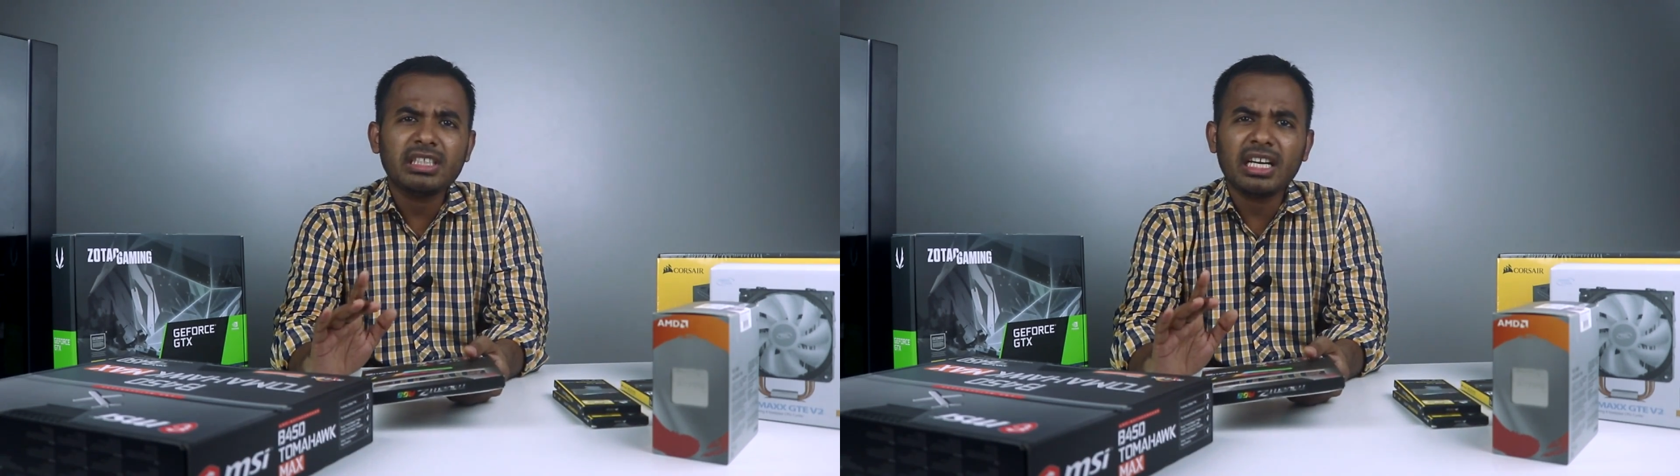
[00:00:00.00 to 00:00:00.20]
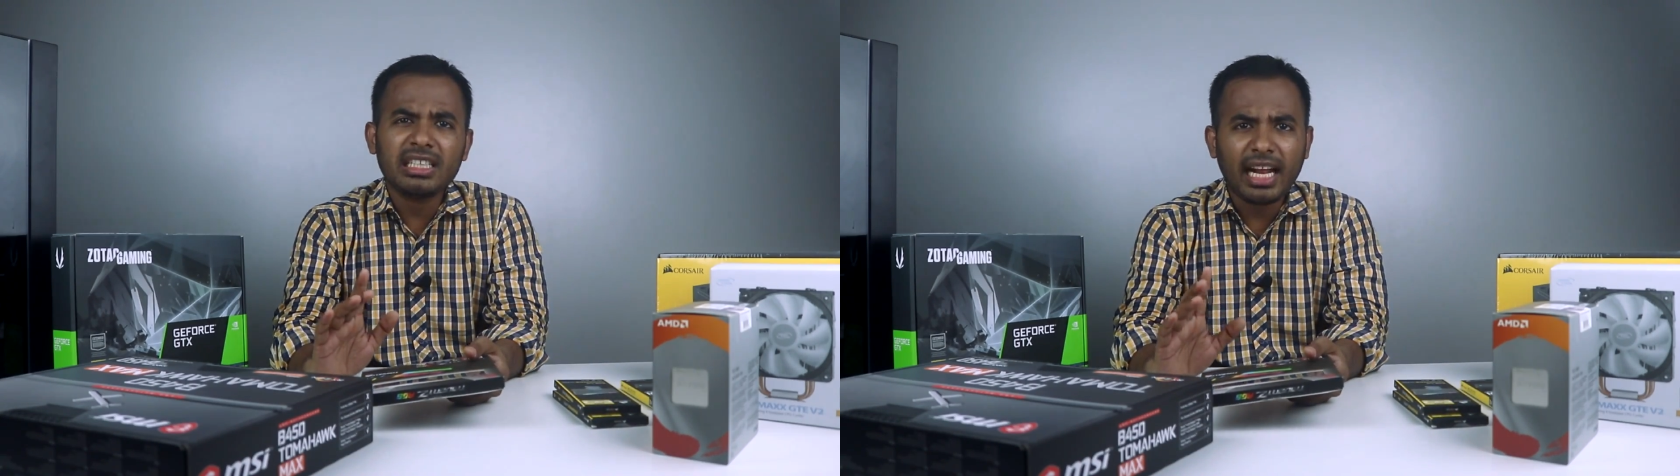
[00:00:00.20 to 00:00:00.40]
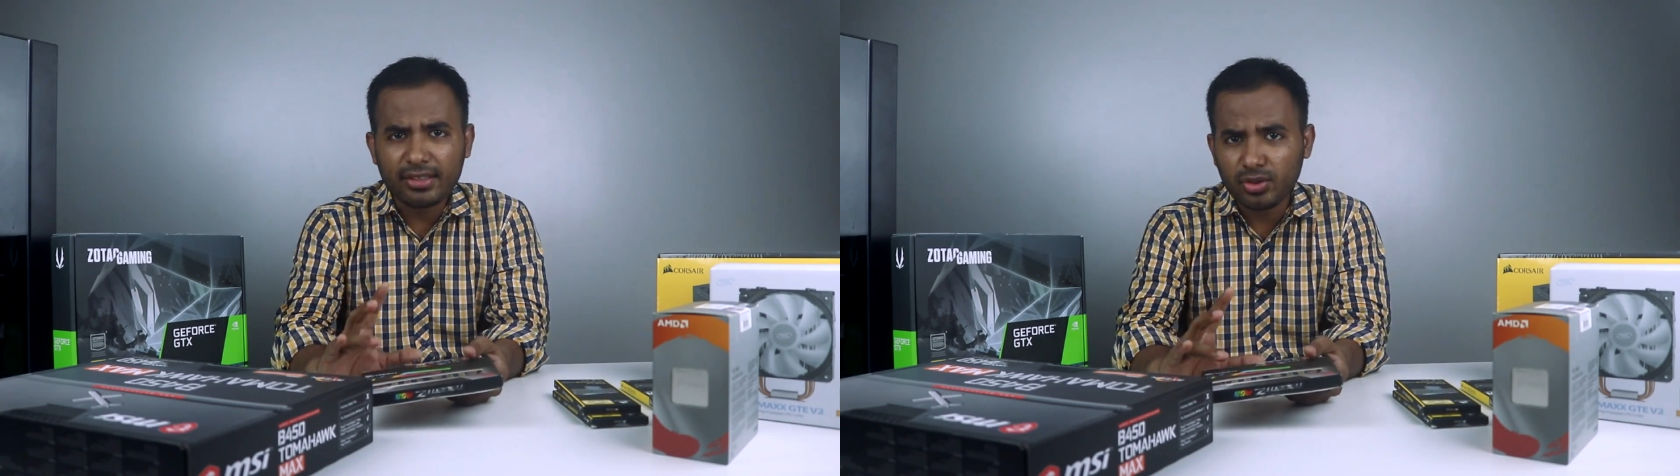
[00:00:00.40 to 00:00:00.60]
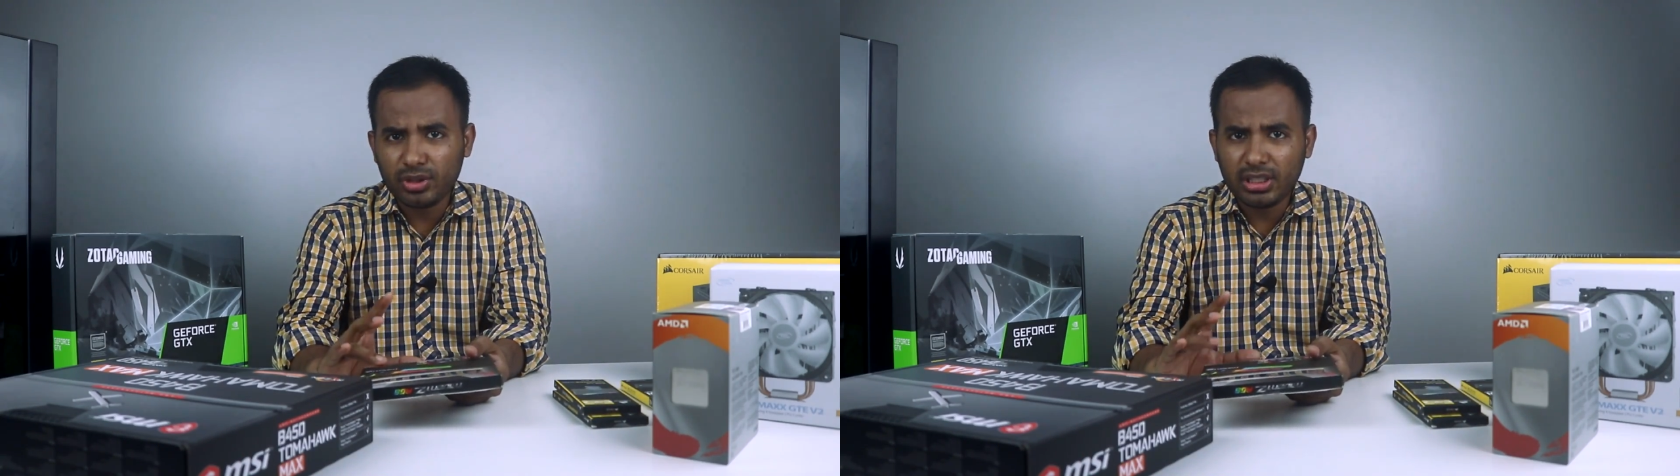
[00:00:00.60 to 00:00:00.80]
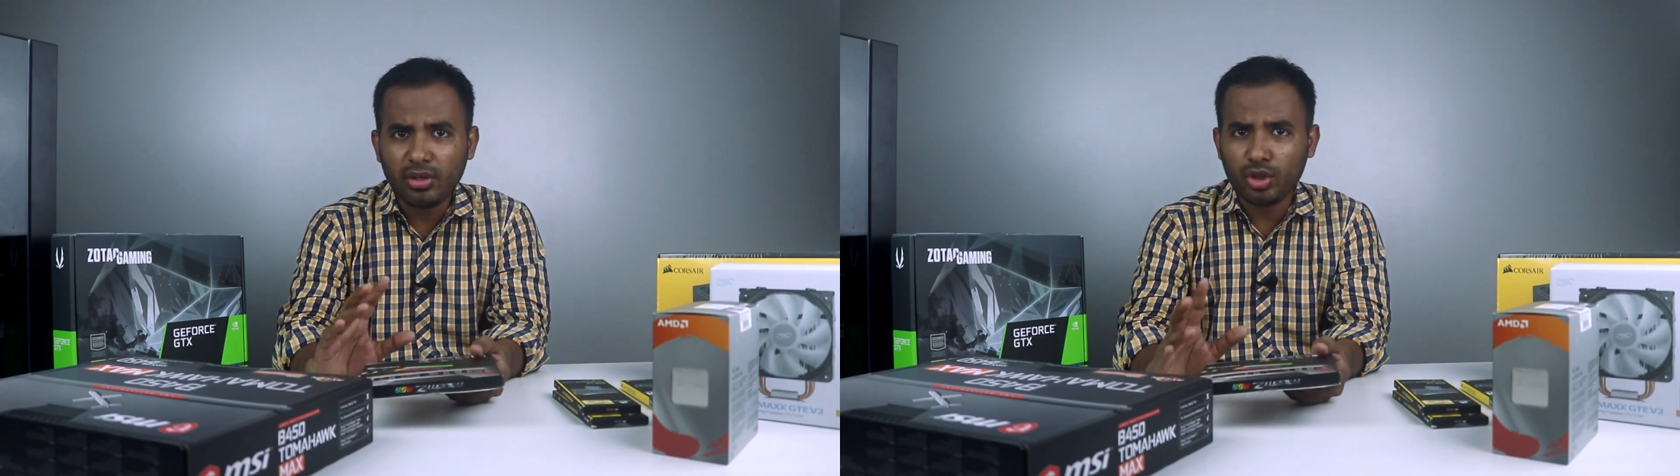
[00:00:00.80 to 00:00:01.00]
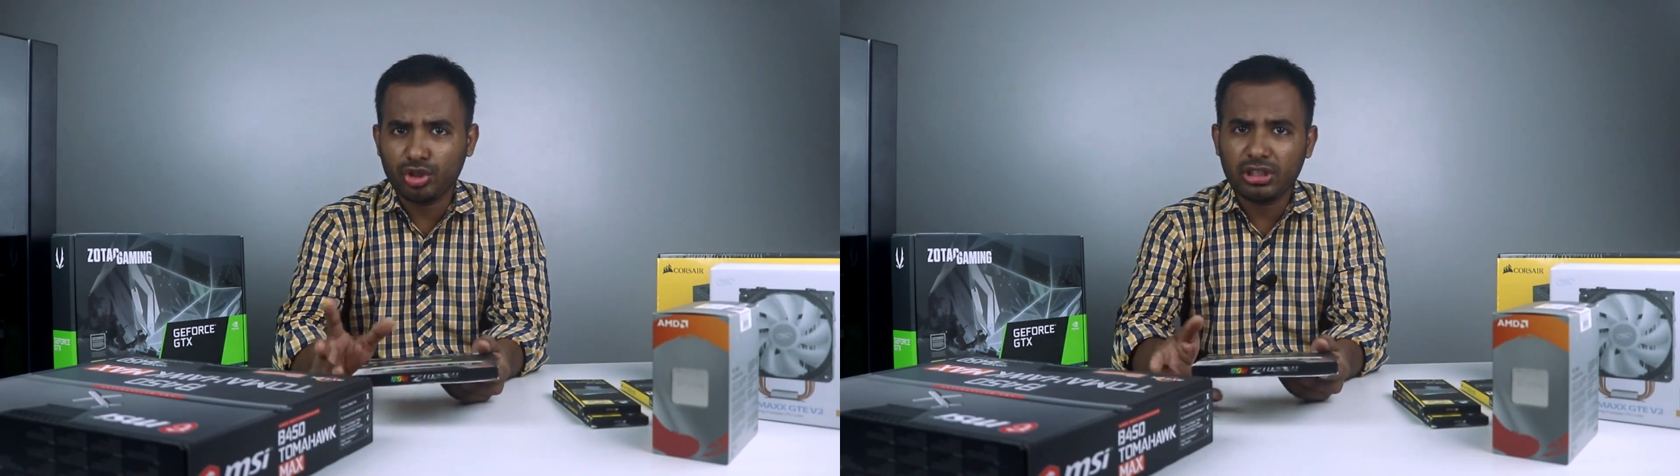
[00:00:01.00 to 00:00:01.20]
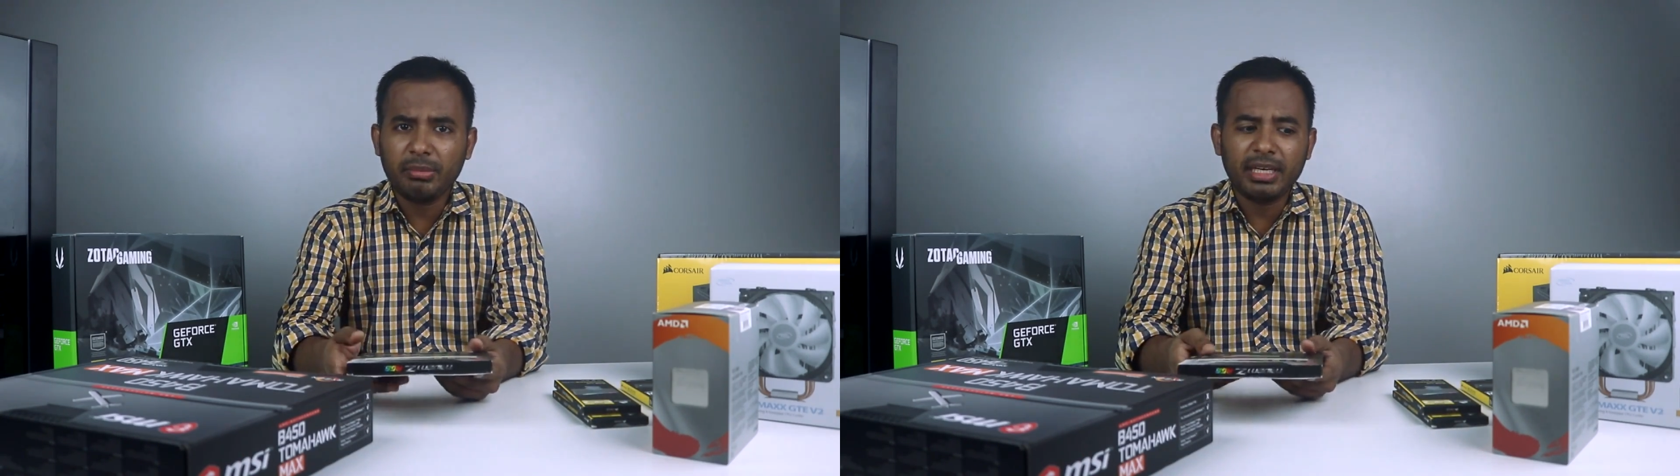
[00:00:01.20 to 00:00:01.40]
চার হাজার আটশো থেকে নশো টাকা